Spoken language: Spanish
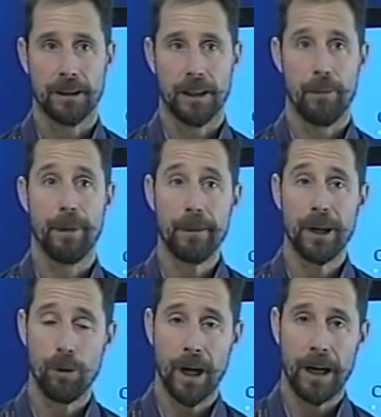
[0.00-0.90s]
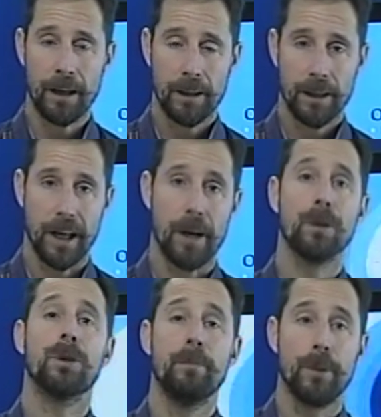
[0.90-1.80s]
En primer lugar,
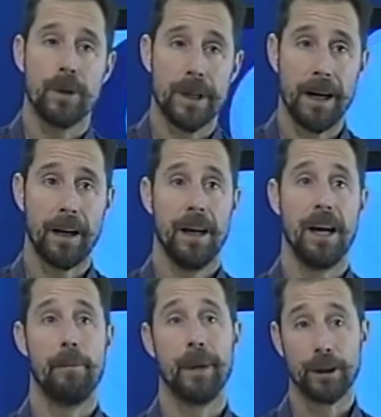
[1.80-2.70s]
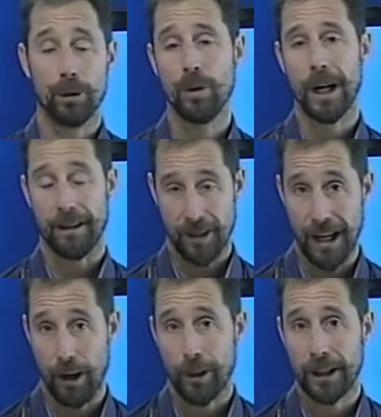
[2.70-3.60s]
queremos impulsar la apertura de
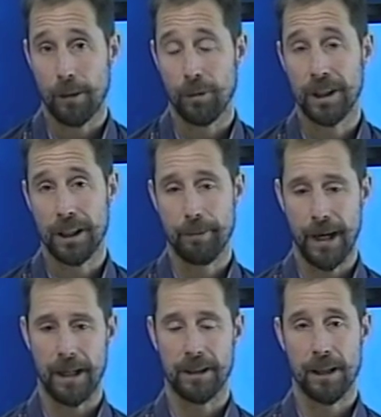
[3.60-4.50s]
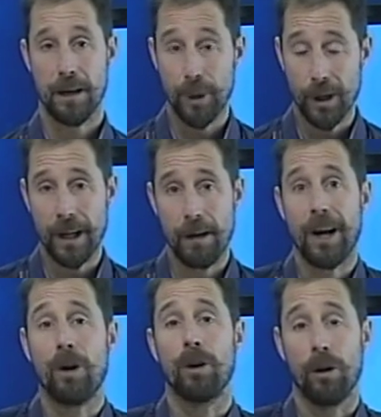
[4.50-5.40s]
las cuentas municipales y ponerla
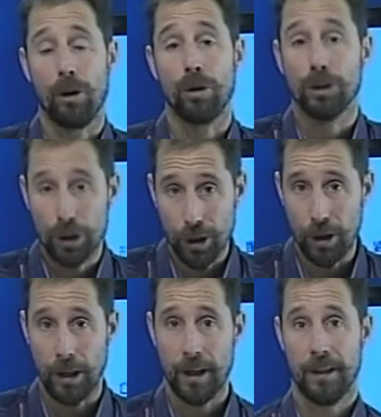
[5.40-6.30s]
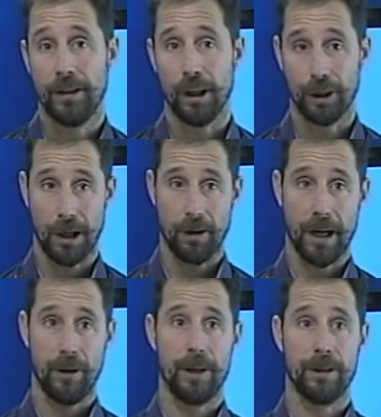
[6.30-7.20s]
bajo control de los
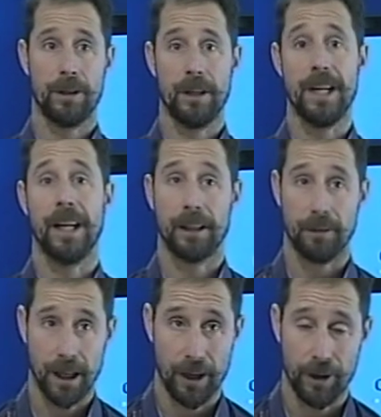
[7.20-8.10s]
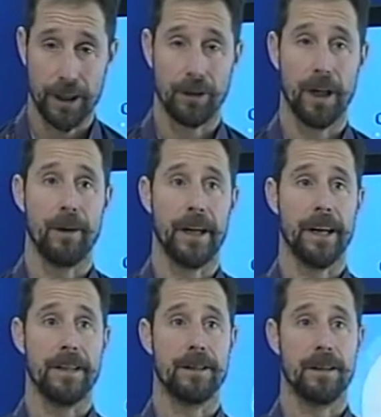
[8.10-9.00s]
trabajadores y las trabajadoras
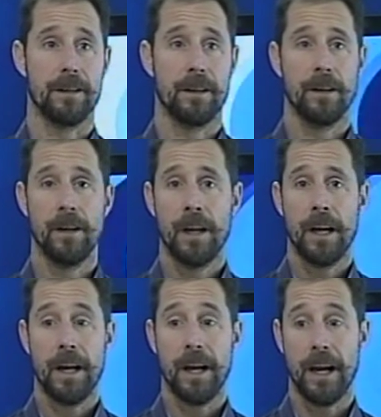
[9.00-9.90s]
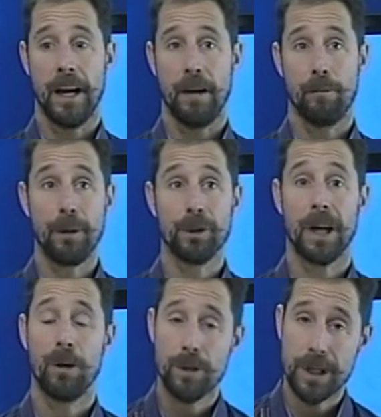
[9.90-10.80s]
olavarrienses. Eh, vamos
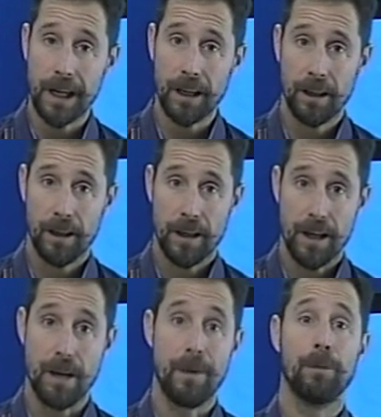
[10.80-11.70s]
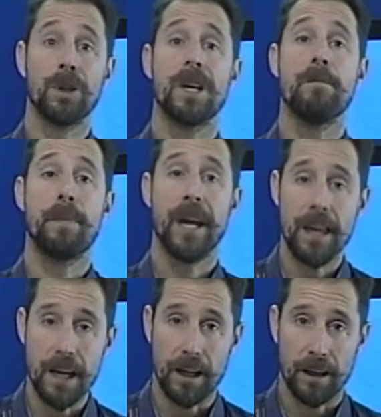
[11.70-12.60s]
a luchar y vamos a
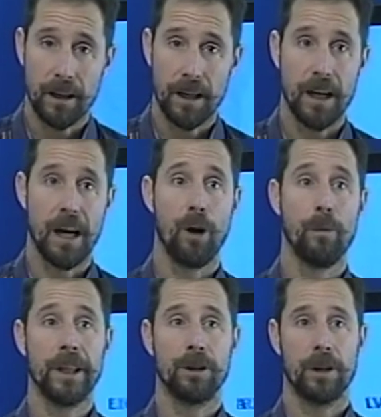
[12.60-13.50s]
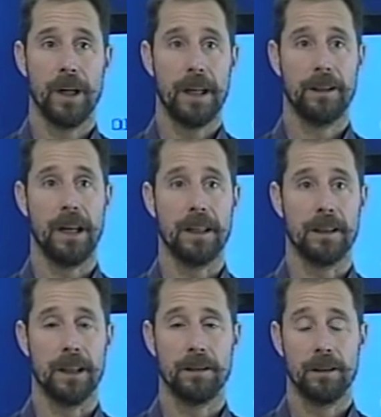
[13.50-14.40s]
impedir el aumento de las
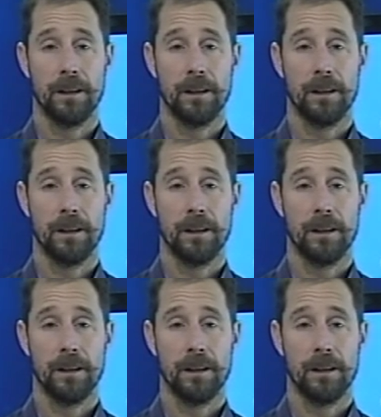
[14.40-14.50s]
tasas.